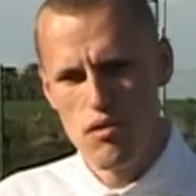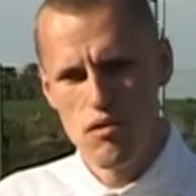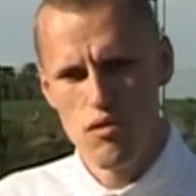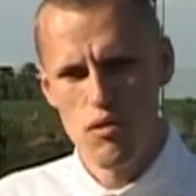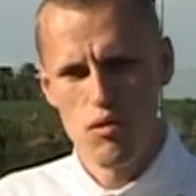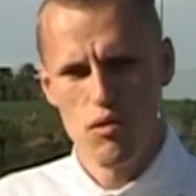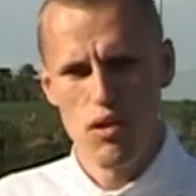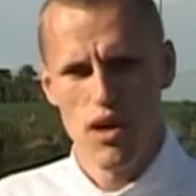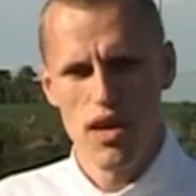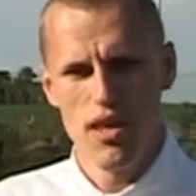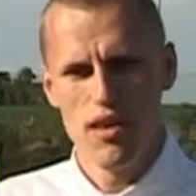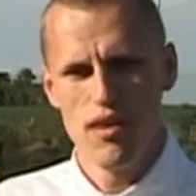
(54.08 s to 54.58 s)

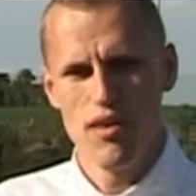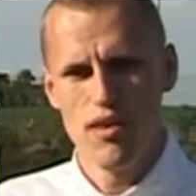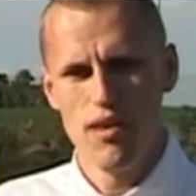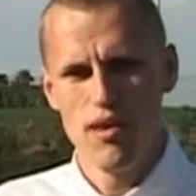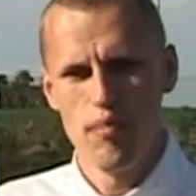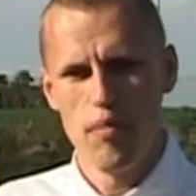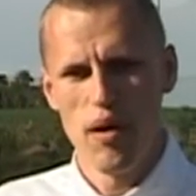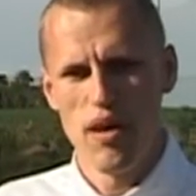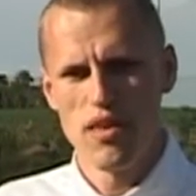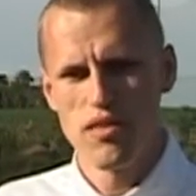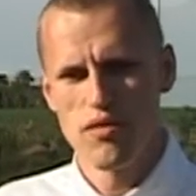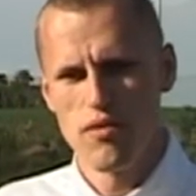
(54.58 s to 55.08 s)
tutaj
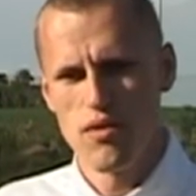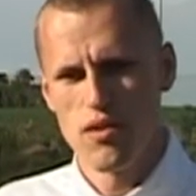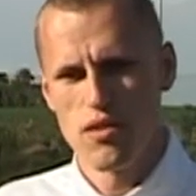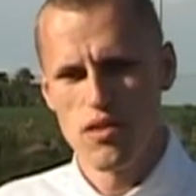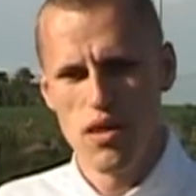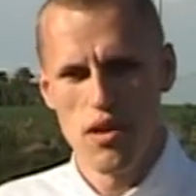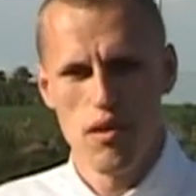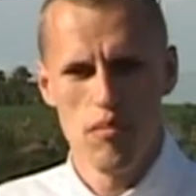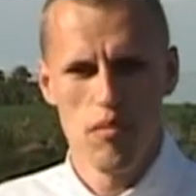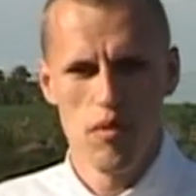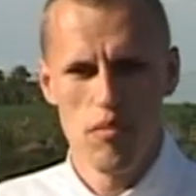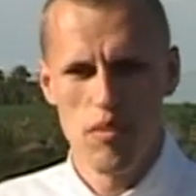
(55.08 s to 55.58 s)
Państwo
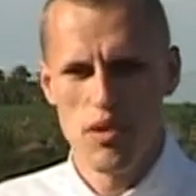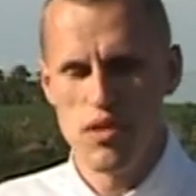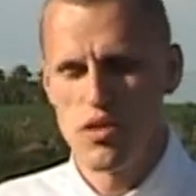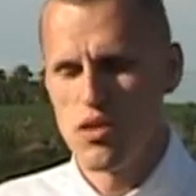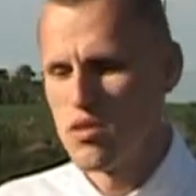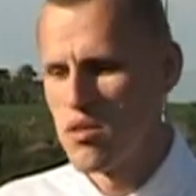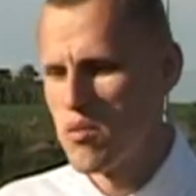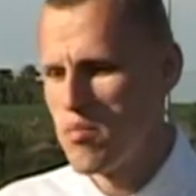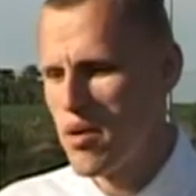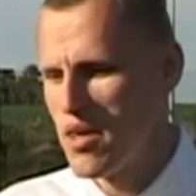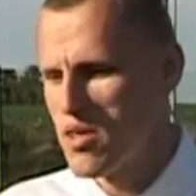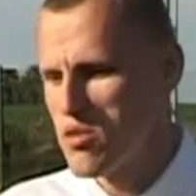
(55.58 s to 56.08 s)
za
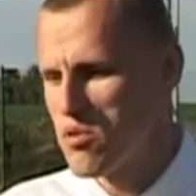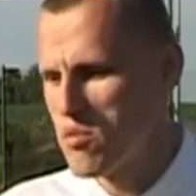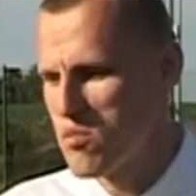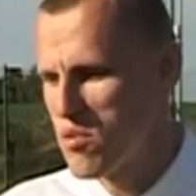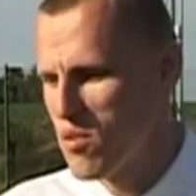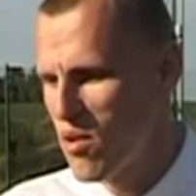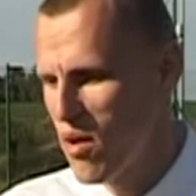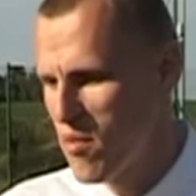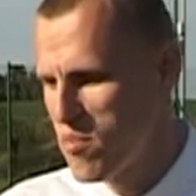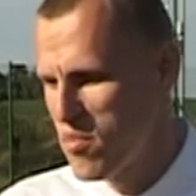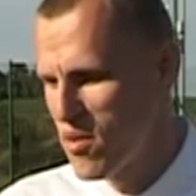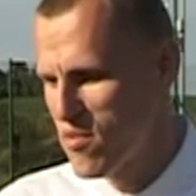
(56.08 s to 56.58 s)
momencik zobaczą
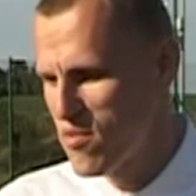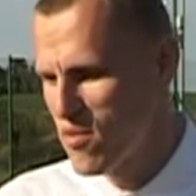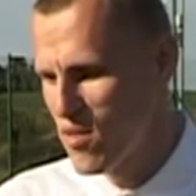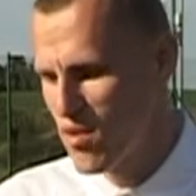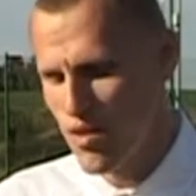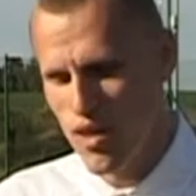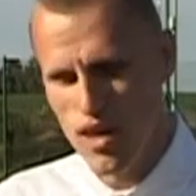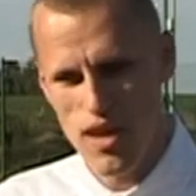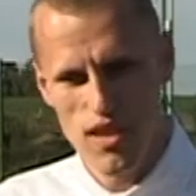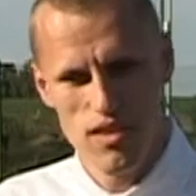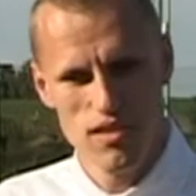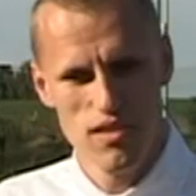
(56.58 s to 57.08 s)
to na
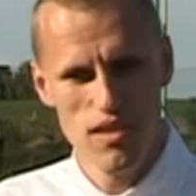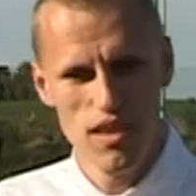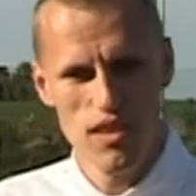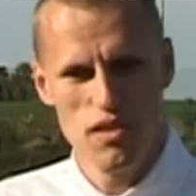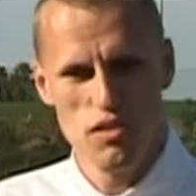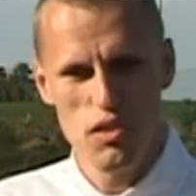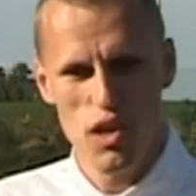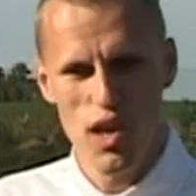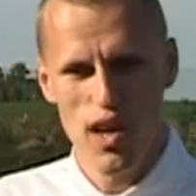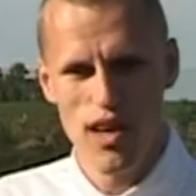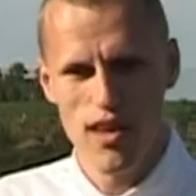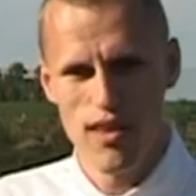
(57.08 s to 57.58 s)
pewno na
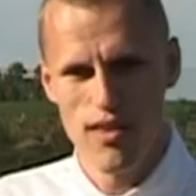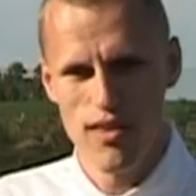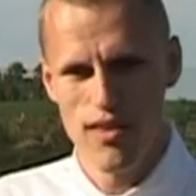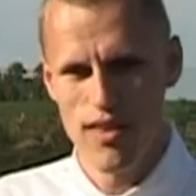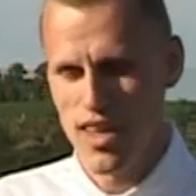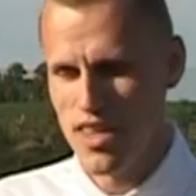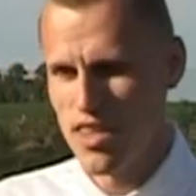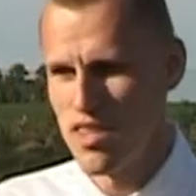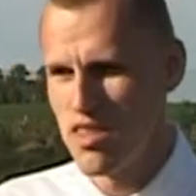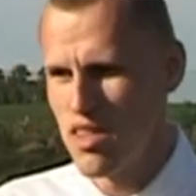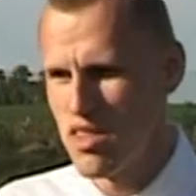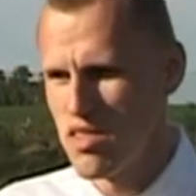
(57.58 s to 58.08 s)
zdjęciach,
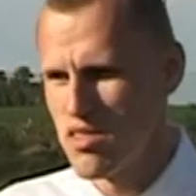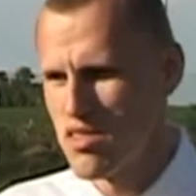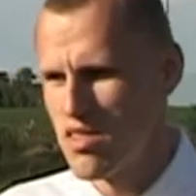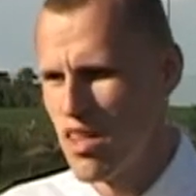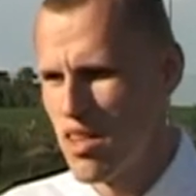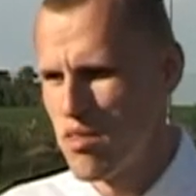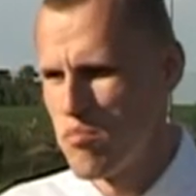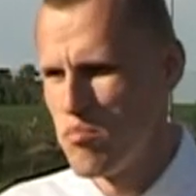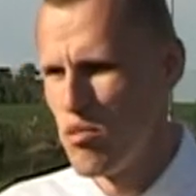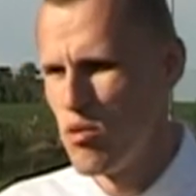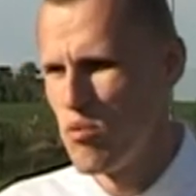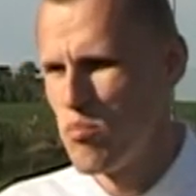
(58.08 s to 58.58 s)
jaki ten
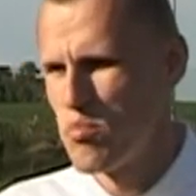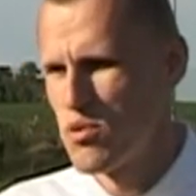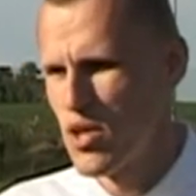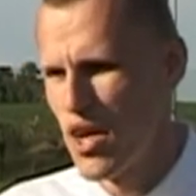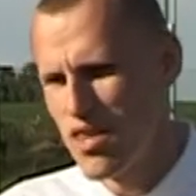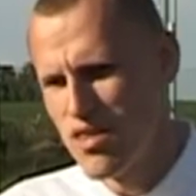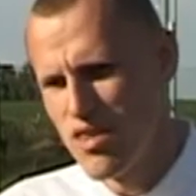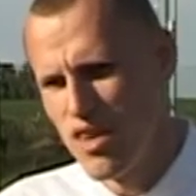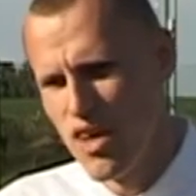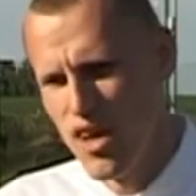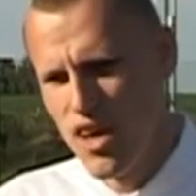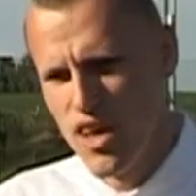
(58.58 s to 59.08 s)
stan był
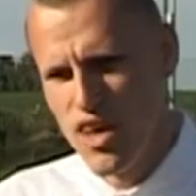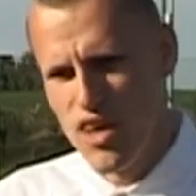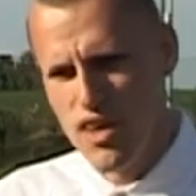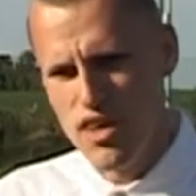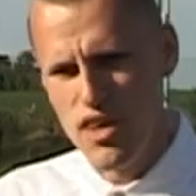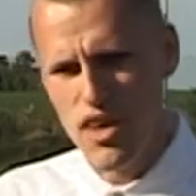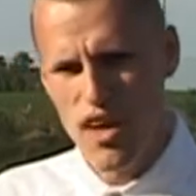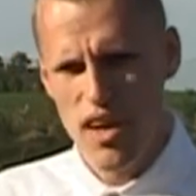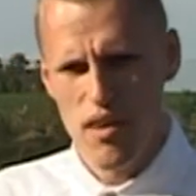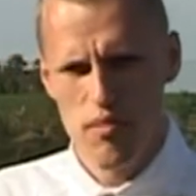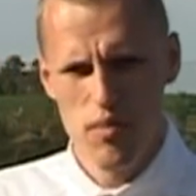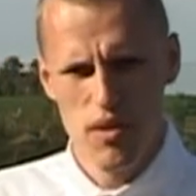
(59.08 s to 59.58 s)
przed
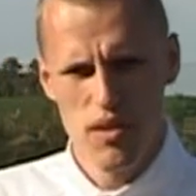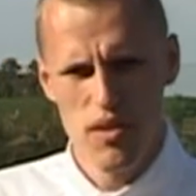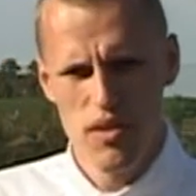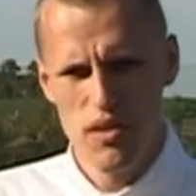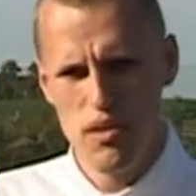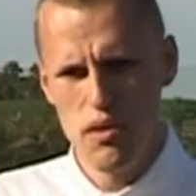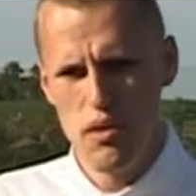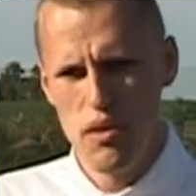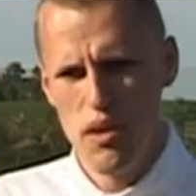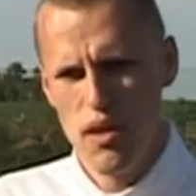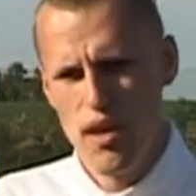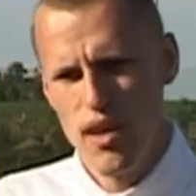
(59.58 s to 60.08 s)
i
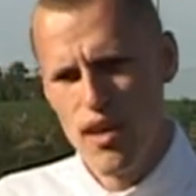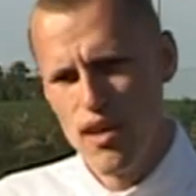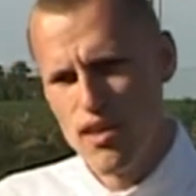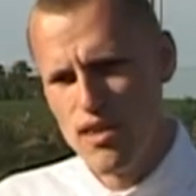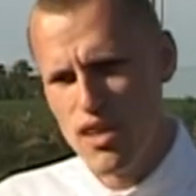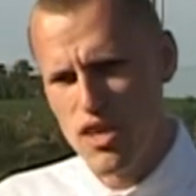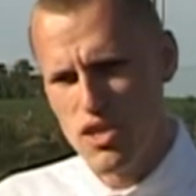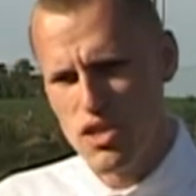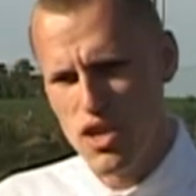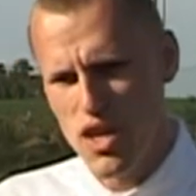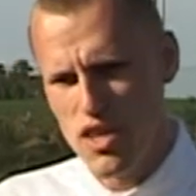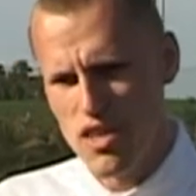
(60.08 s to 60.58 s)
jakby
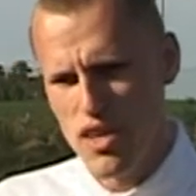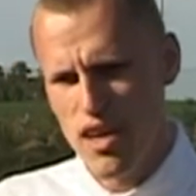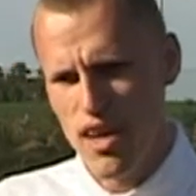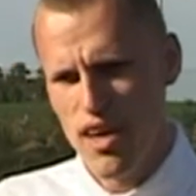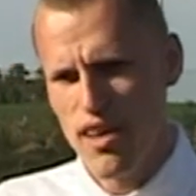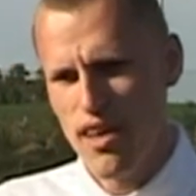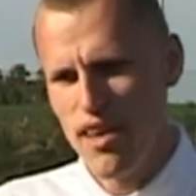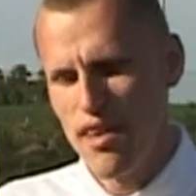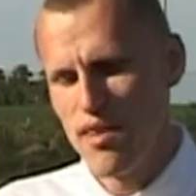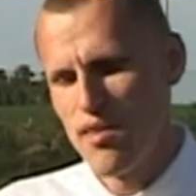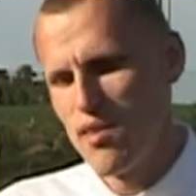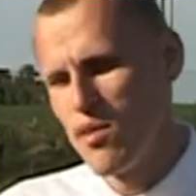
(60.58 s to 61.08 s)
ta
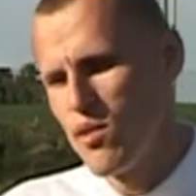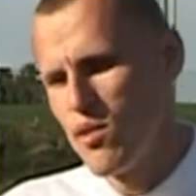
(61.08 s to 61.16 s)
siatka, y,